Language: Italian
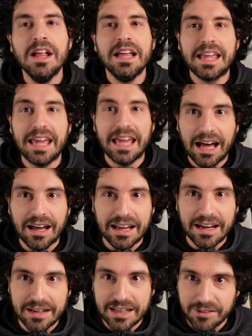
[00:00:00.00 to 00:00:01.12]
che
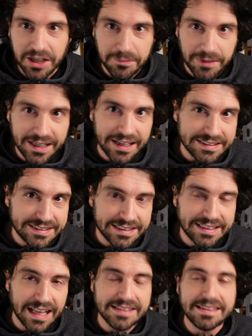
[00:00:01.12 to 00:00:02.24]
arrivano in maniera
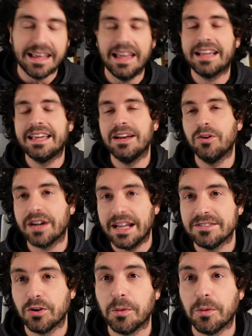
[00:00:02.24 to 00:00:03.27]
insistente e che non rendono